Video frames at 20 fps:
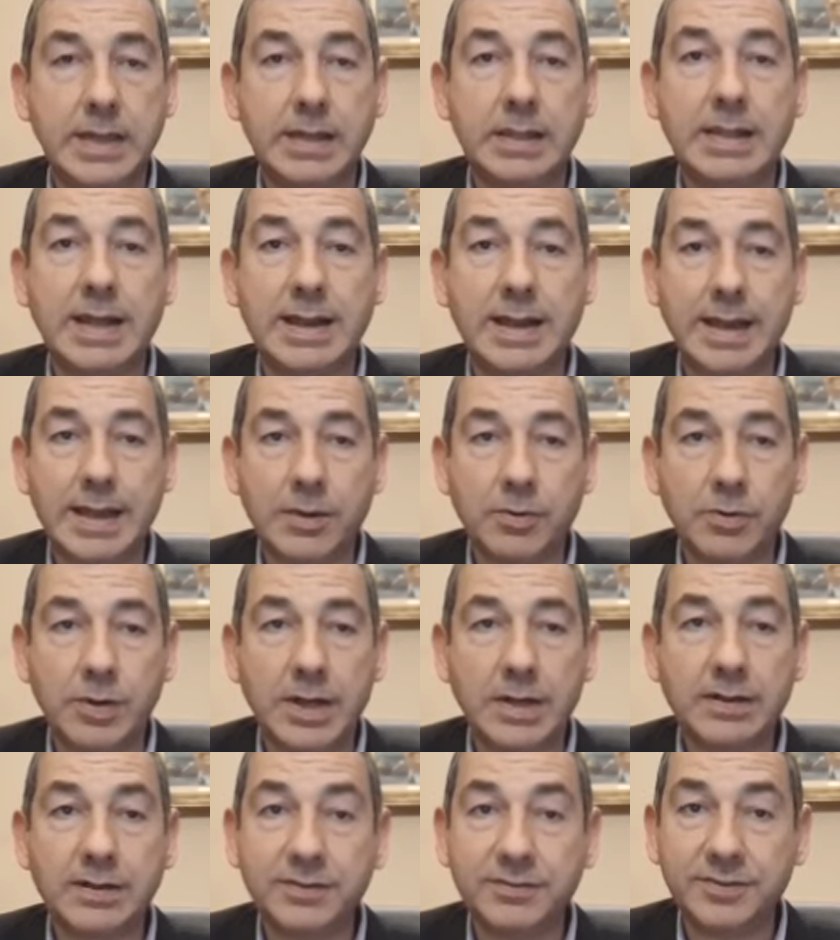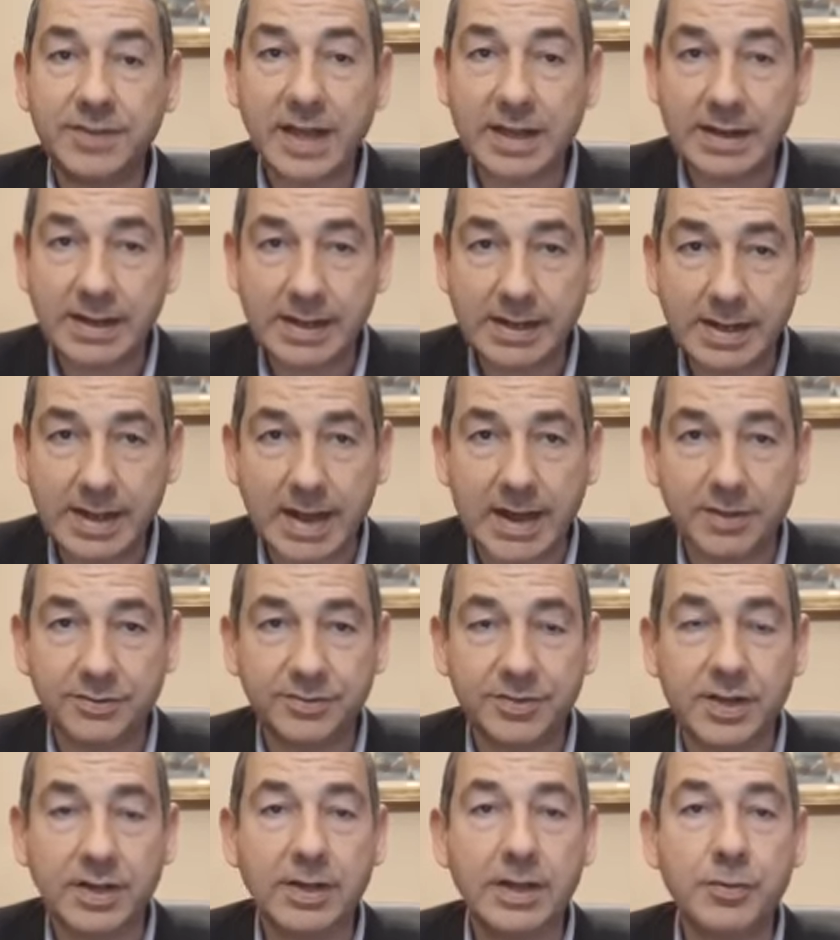La regola è restare a
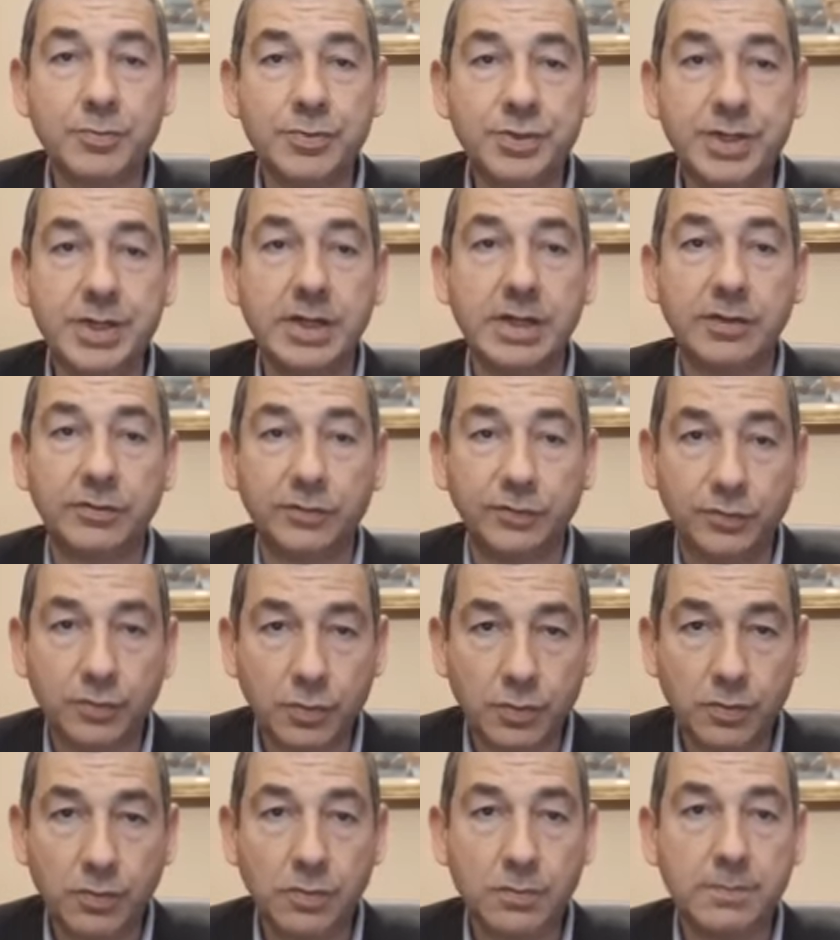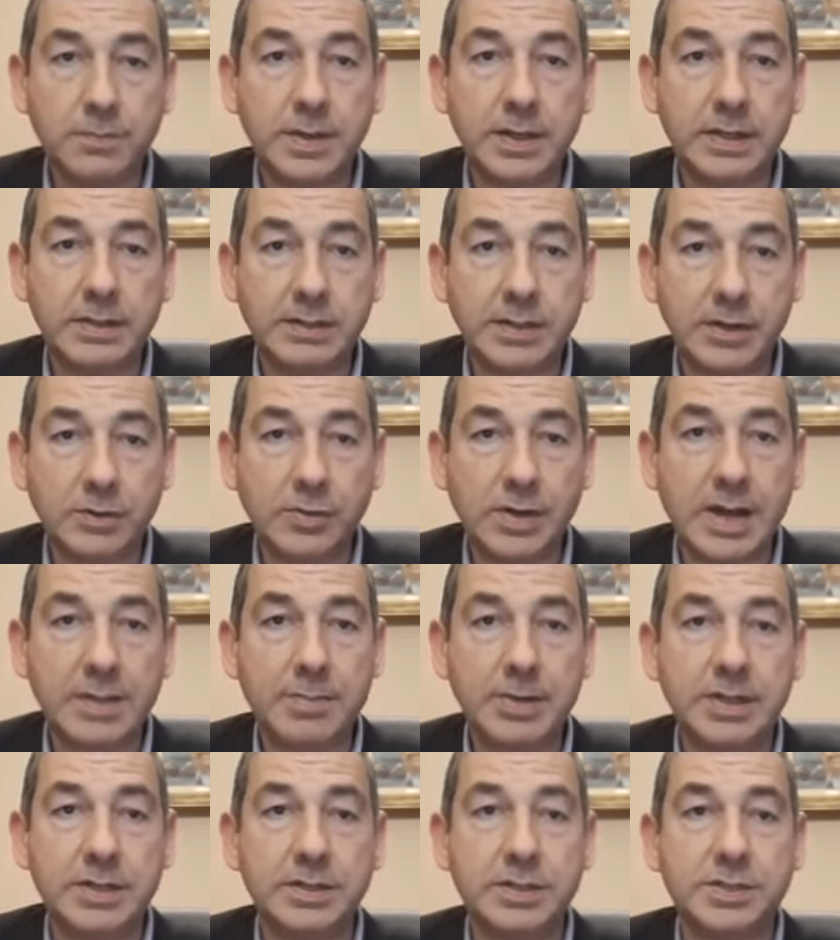casa e uscire solo per
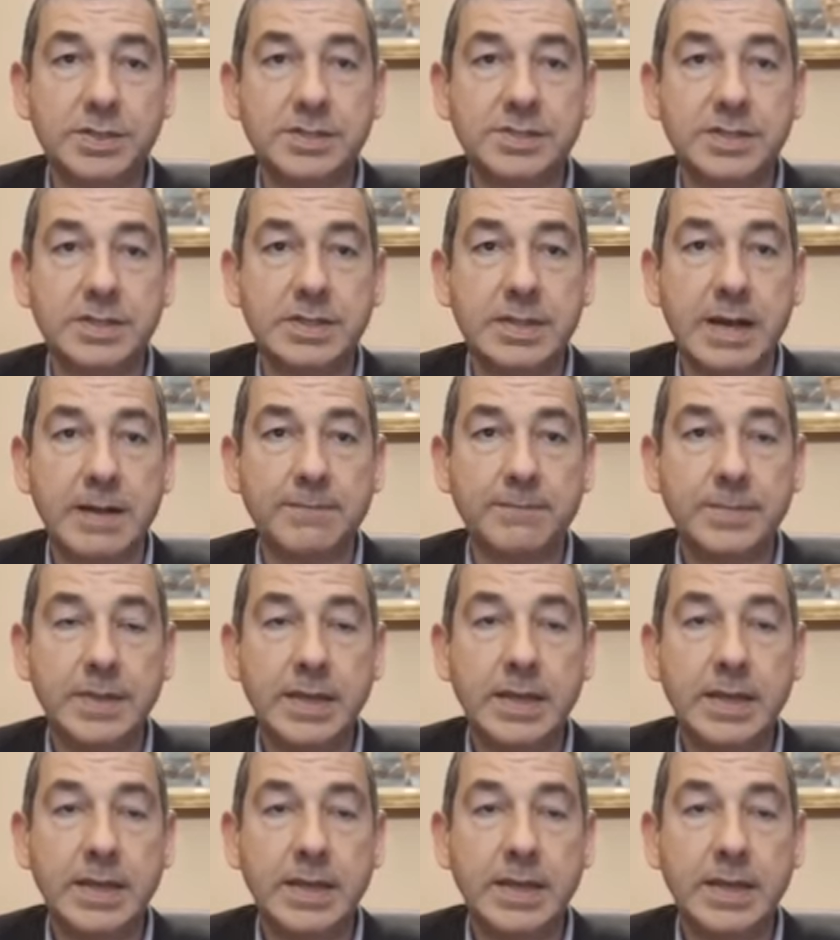inderogabili necessità.